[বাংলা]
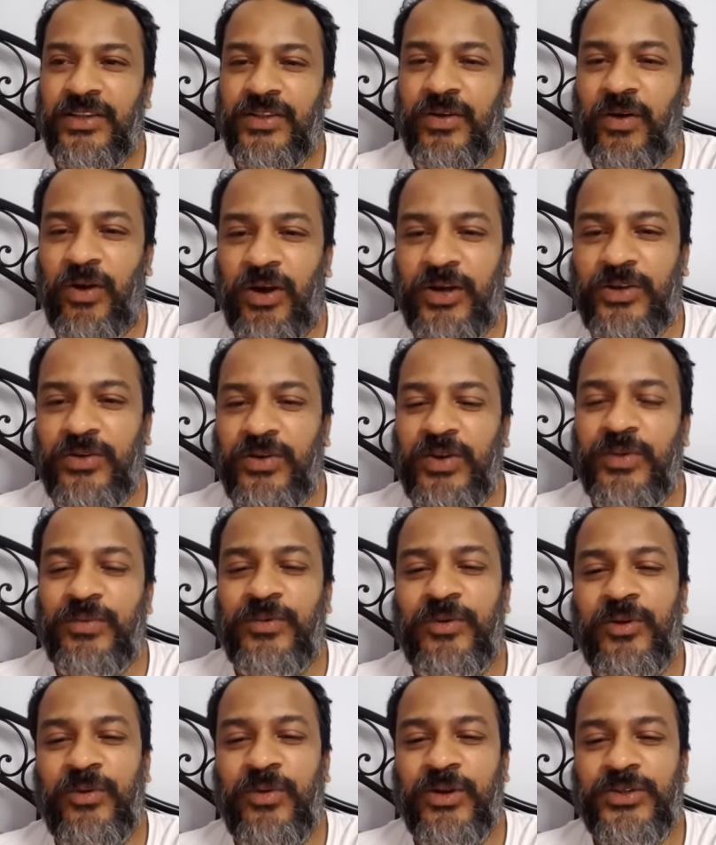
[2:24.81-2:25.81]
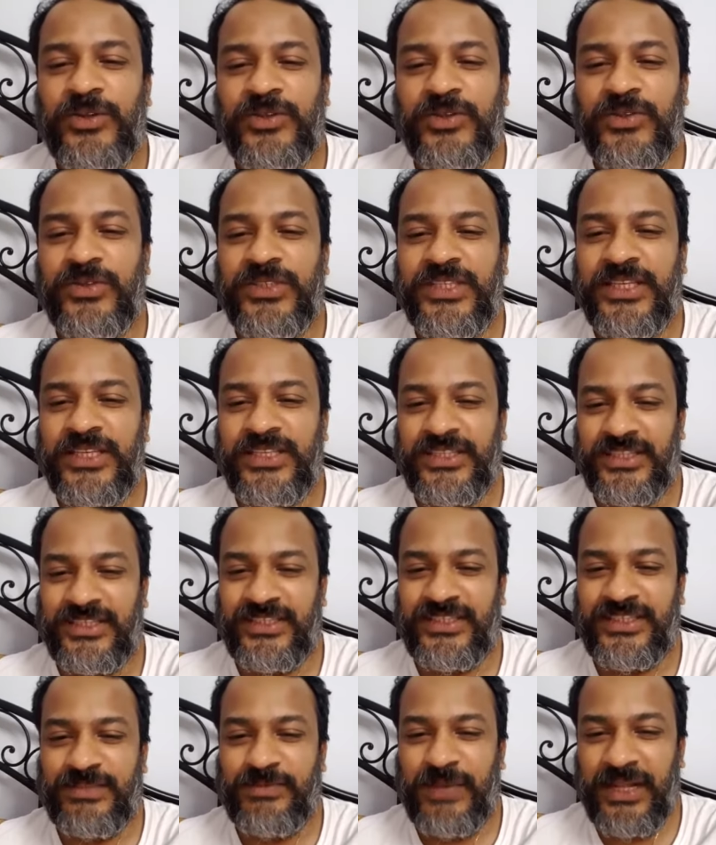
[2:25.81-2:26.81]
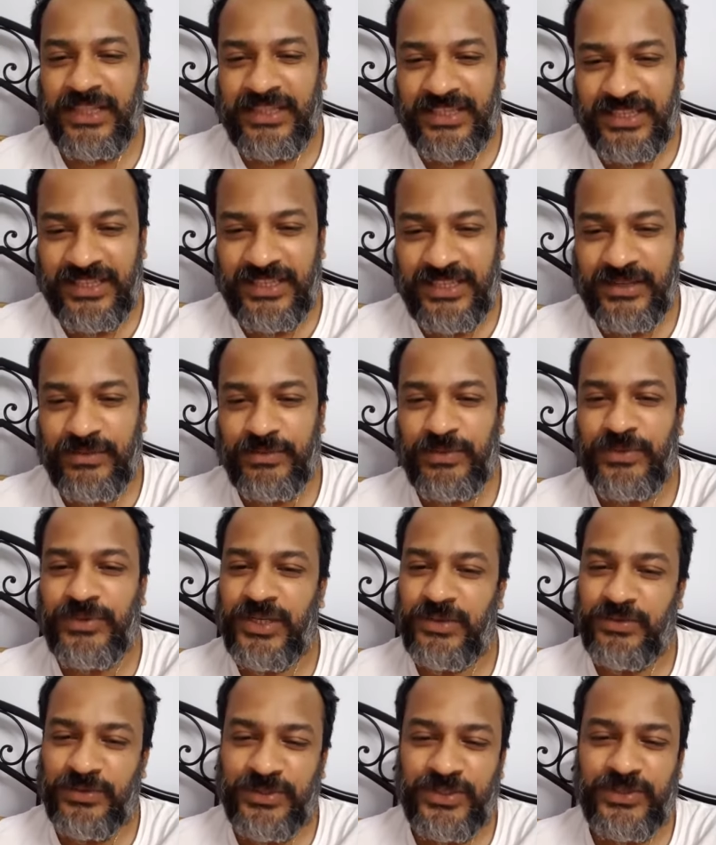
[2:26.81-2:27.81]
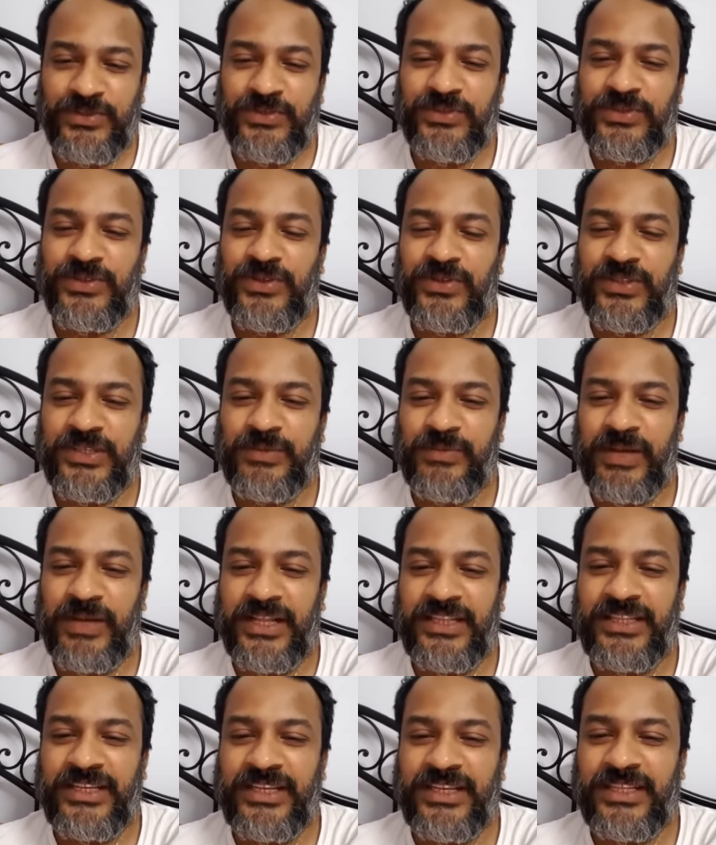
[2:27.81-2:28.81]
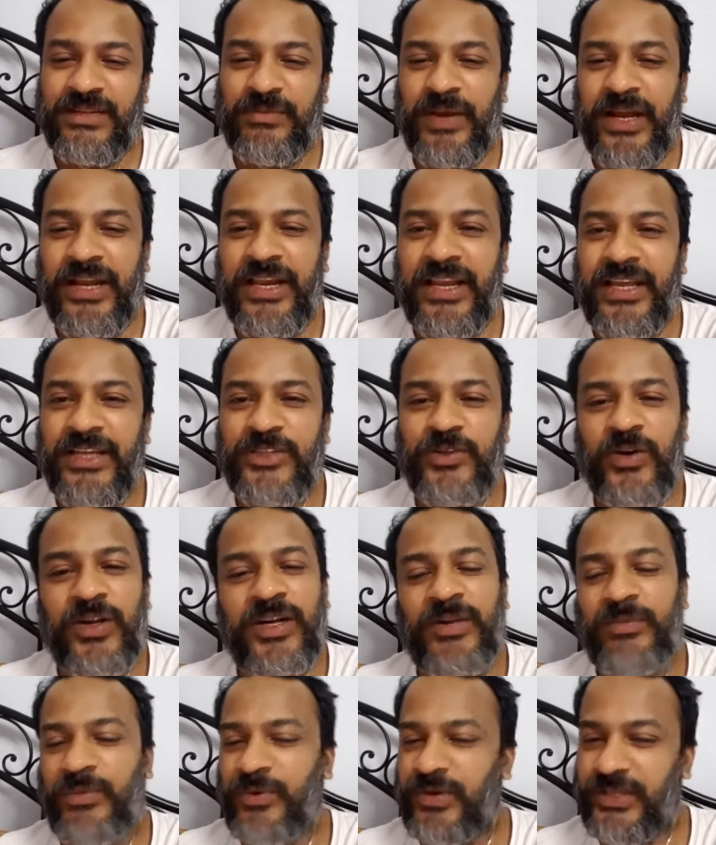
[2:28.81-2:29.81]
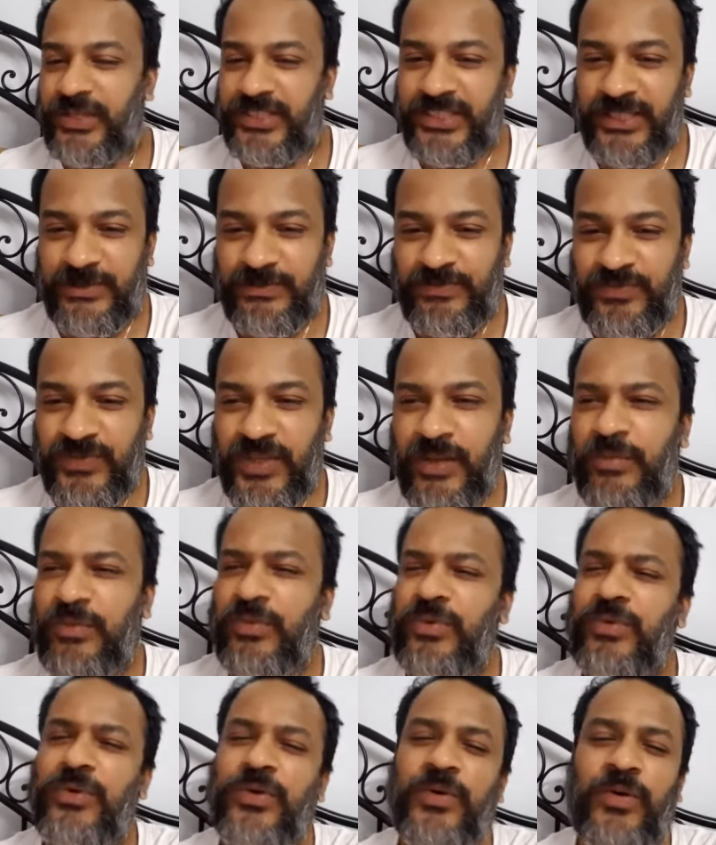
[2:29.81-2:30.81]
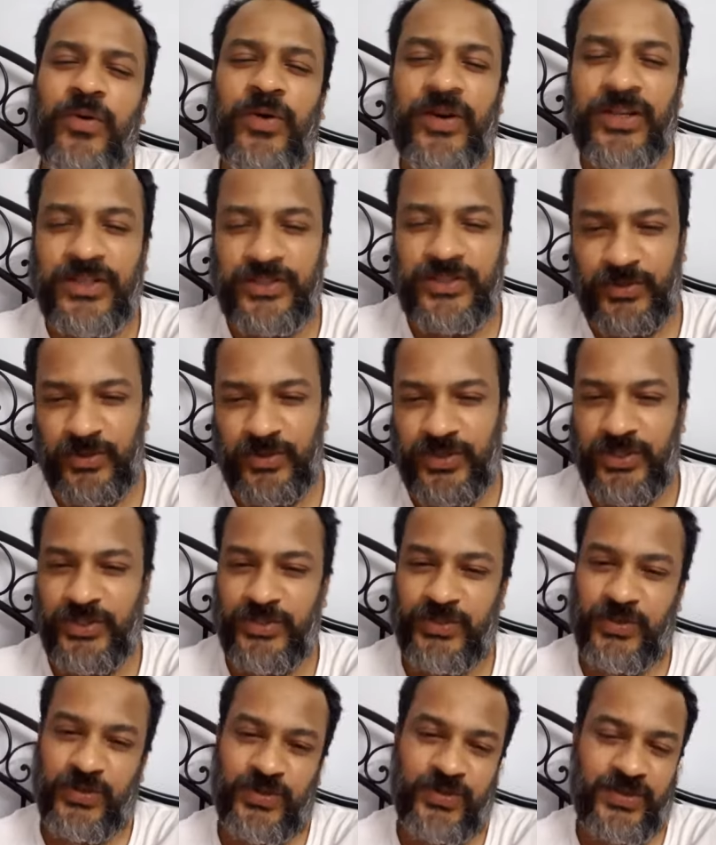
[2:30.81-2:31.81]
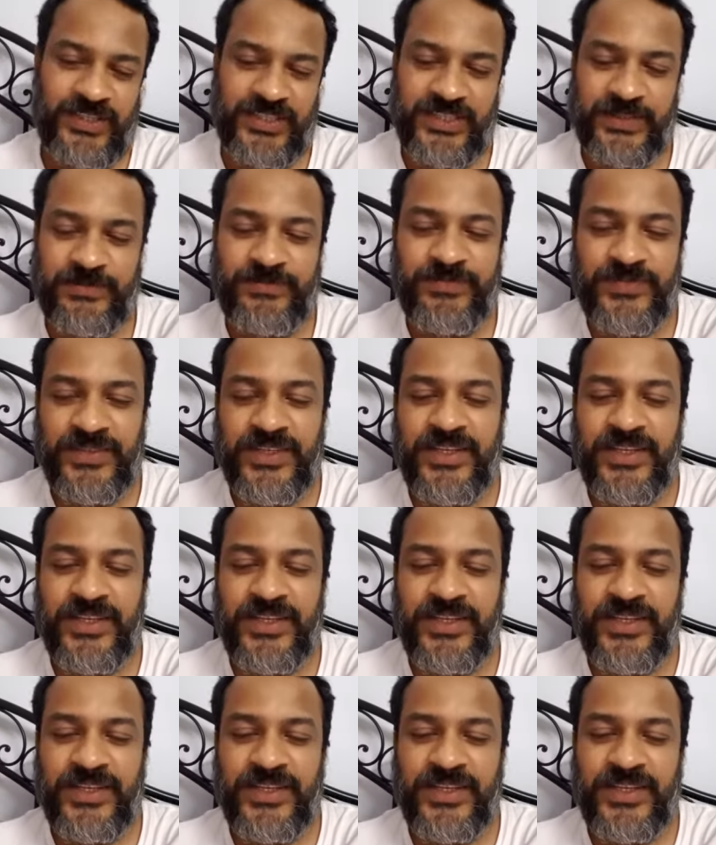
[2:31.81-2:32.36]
তো হট করে ভুলবশত সে যে বালতি দিয়ে বোঝাবুঝি করছিল সে বালতিটা তার পায়ে লেগে জলটা পড়ে যায় পুরো ঘরে জলে জল হয়ে যায়